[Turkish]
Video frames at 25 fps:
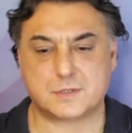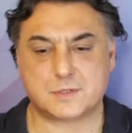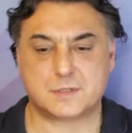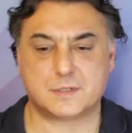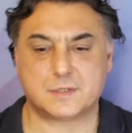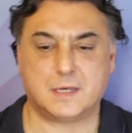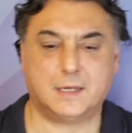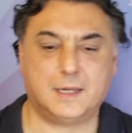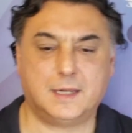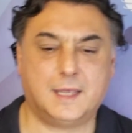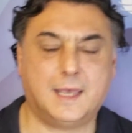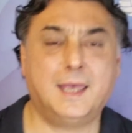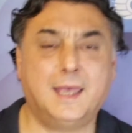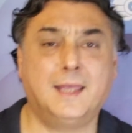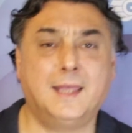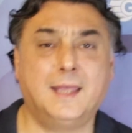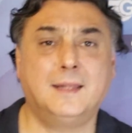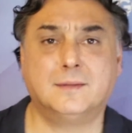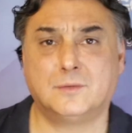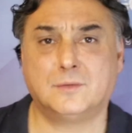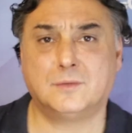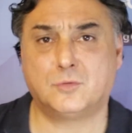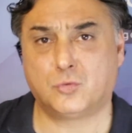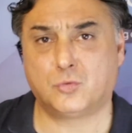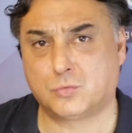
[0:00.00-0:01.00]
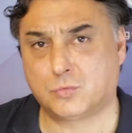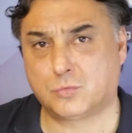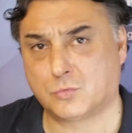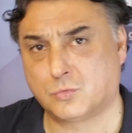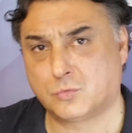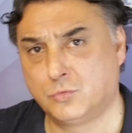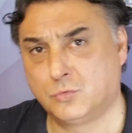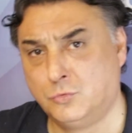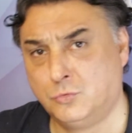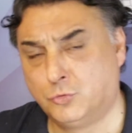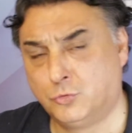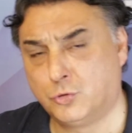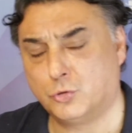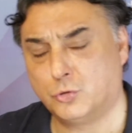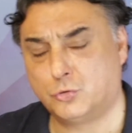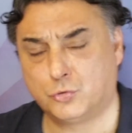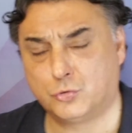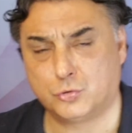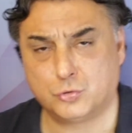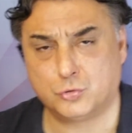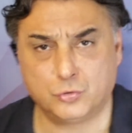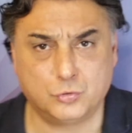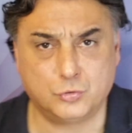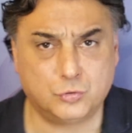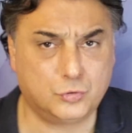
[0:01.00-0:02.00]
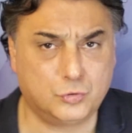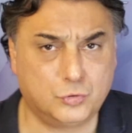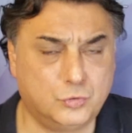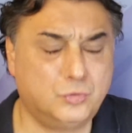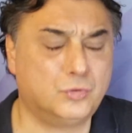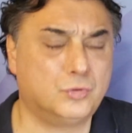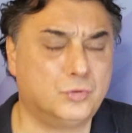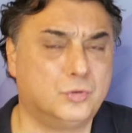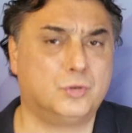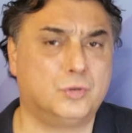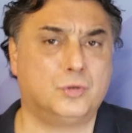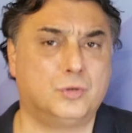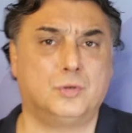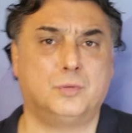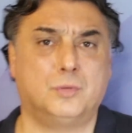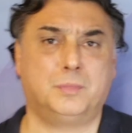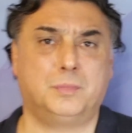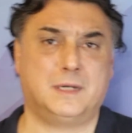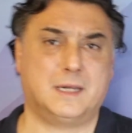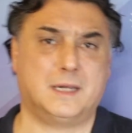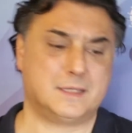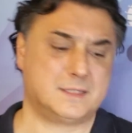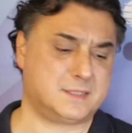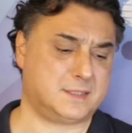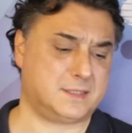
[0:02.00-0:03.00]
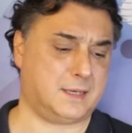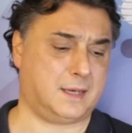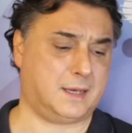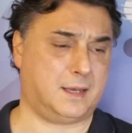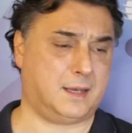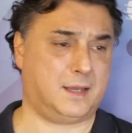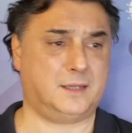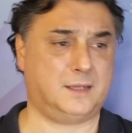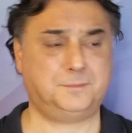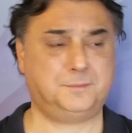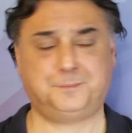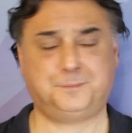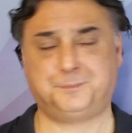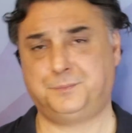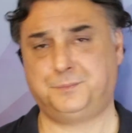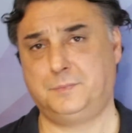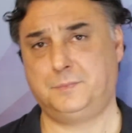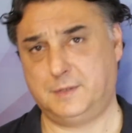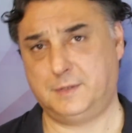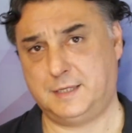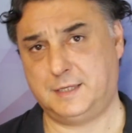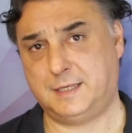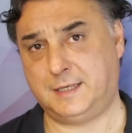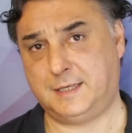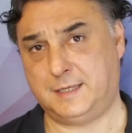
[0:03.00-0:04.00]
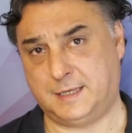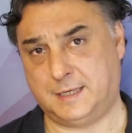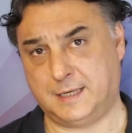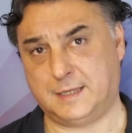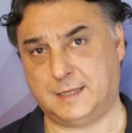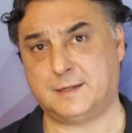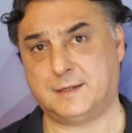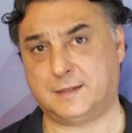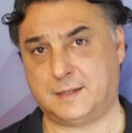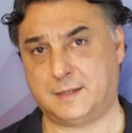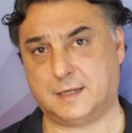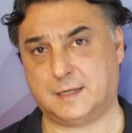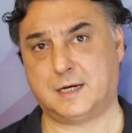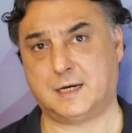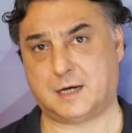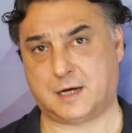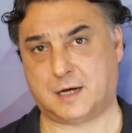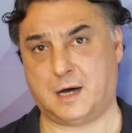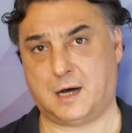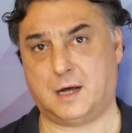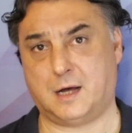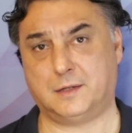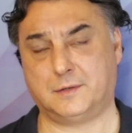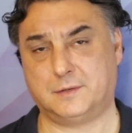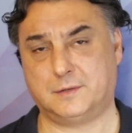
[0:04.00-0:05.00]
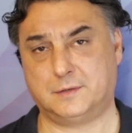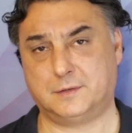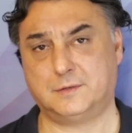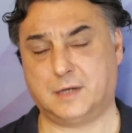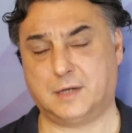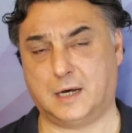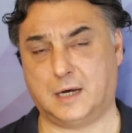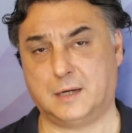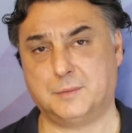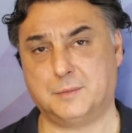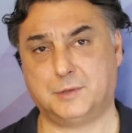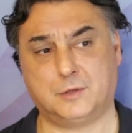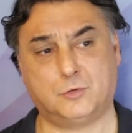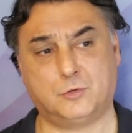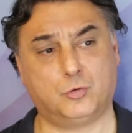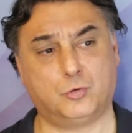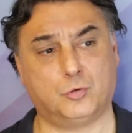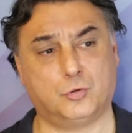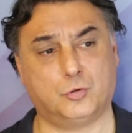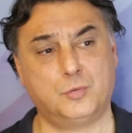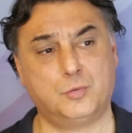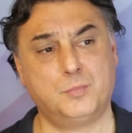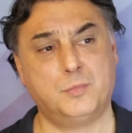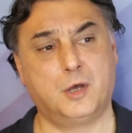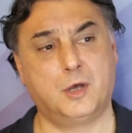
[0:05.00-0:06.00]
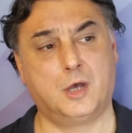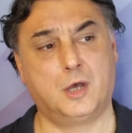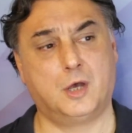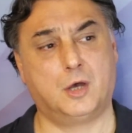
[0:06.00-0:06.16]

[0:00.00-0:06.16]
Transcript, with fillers: hani en kötünün e, biraz daha geride kaldığını tahmin ediyorum.